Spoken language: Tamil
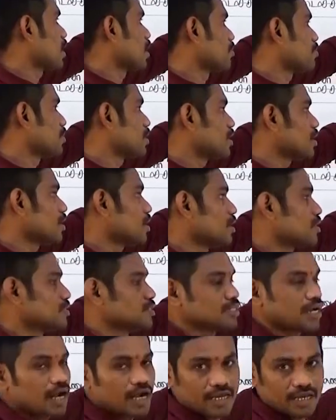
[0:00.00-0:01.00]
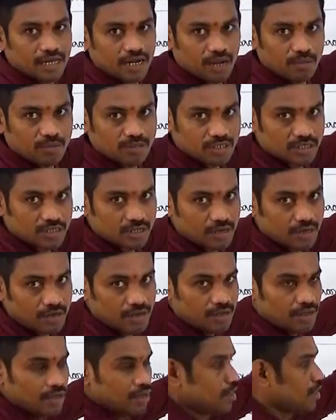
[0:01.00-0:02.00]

யார் அப்படின்னா ஜானகி ராமச்சந்திரன்